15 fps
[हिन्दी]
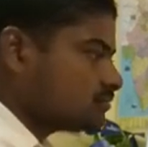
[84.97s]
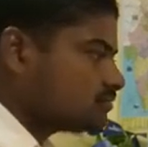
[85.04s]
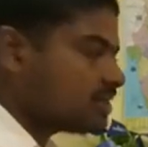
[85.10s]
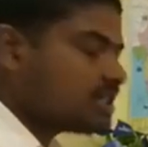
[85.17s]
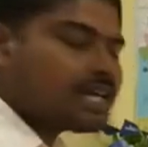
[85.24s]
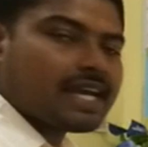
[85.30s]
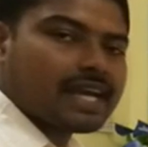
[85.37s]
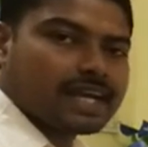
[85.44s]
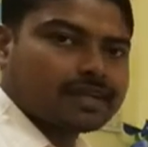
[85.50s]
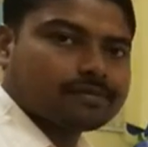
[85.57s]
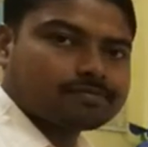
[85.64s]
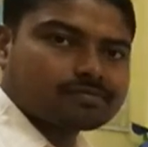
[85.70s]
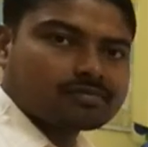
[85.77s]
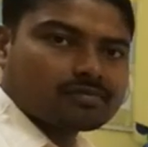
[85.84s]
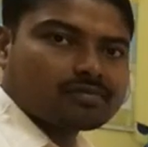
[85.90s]
बीए है
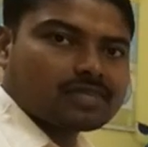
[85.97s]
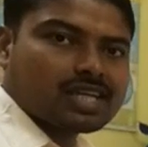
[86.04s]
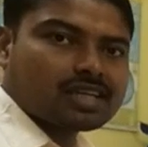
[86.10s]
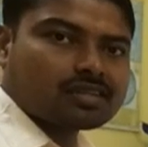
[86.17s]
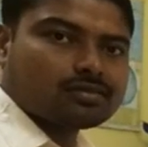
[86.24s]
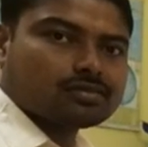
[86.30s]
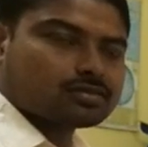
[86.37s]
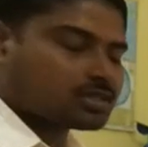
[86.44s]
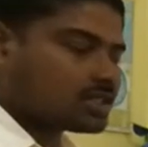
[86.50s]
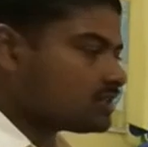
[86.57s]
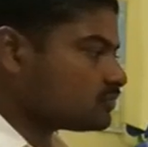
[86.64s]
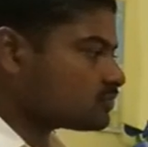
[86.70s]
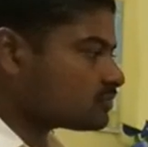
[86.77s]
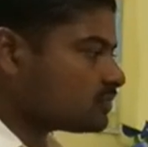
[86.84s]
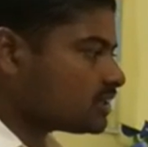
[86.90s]
बीए कोर्स है
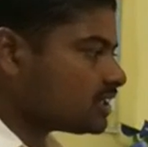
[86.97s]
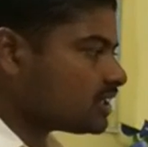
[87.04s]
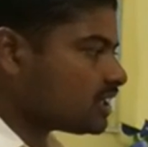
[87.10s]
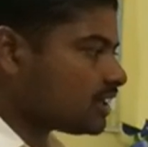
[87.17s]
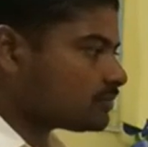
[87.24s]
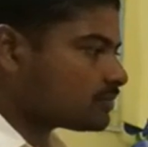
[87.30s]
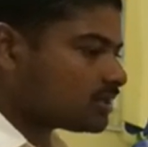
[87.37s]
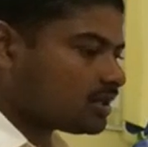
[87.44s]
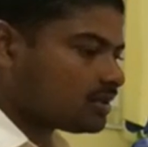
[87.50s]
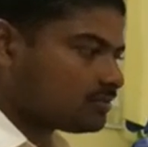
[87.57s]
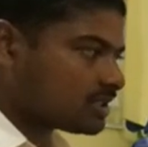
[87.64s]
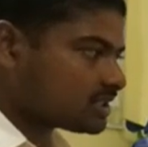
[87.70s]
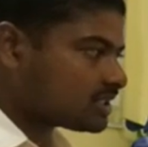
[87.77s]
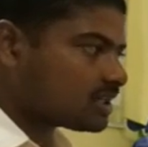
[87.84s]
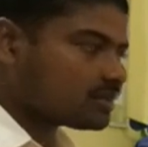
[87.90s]
उसमें आपका
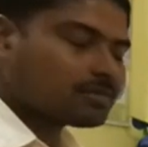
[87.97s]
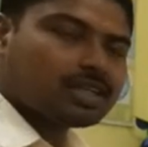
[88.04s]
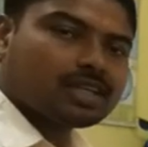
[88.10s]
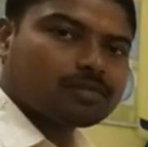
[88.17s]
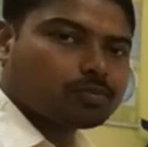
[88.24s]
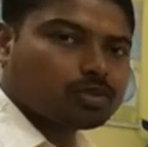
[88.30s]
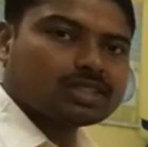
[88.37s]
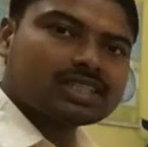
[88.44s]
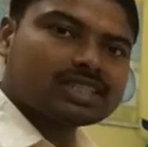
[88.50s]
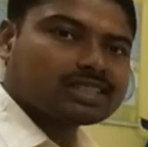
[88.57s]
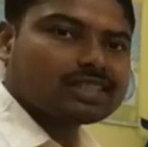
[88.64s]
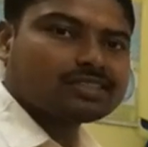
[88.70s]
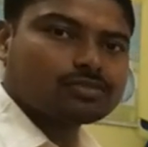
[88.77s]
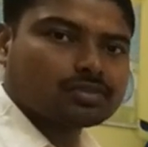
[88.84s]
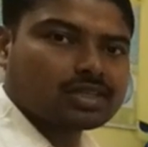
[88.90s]
बैचलर में पॉलिटिकल
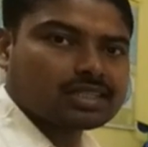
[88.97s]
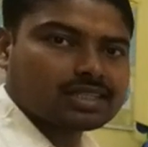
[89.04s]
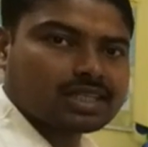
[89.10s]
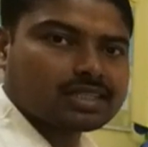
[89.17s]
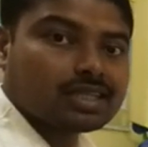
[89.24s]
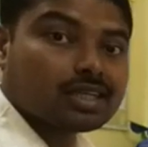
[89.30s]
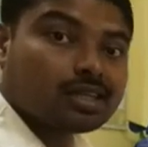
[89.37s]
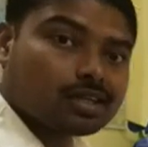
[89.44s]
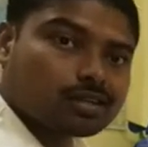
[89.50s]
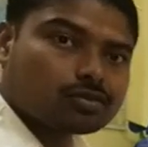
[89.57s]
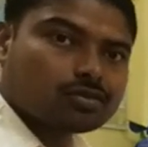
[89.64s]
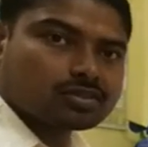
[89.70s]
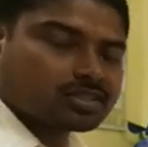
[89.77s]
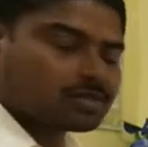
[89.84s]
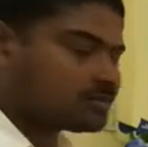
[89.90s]
साइंस होना चाहिए
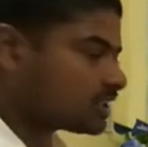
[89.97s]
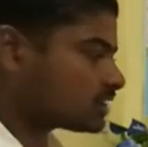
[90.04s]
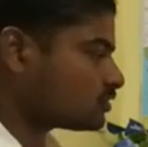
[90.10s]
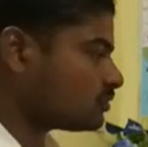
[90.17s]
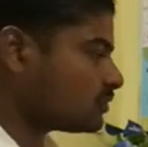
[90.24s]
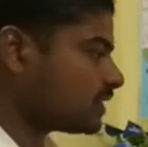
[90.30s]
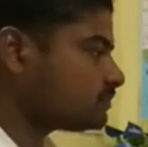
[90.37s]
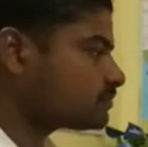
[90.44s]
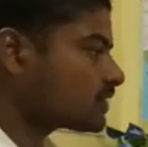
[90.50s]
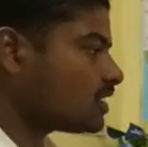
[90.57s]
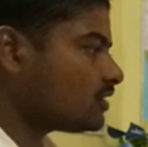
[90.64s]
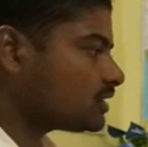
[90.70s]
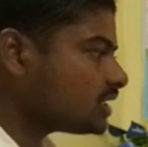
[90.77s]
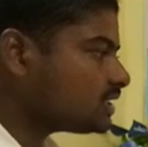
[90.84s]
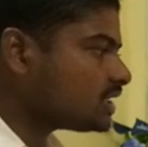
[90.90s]
कोर सब्जेक्टों में
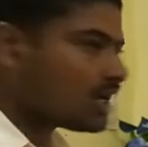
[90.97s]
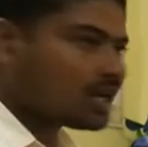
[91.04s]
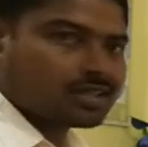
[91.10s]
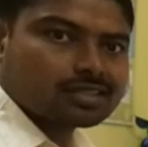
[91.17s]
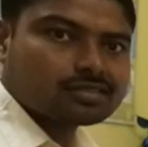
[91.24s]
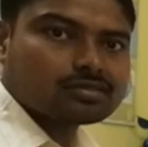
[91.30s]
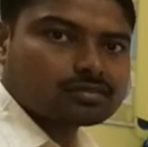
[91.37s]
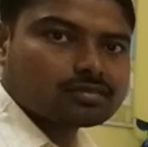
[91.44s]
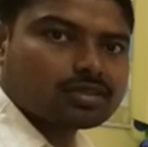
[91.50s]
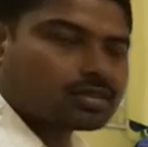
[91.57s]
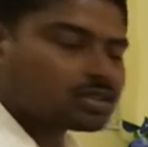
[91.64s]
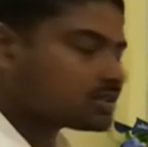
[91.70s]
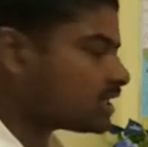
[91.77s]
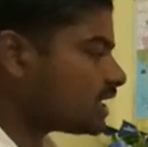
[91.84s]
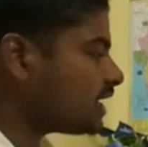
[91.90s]
और यदि ऑनर्स हो तो और
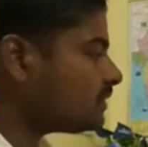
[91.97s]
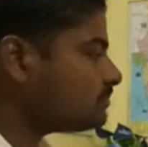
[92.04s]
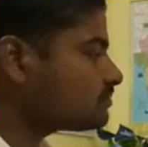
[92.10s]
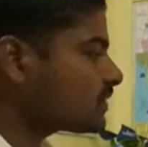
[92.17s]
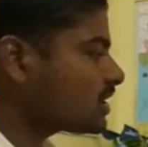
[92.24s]
अच्छा है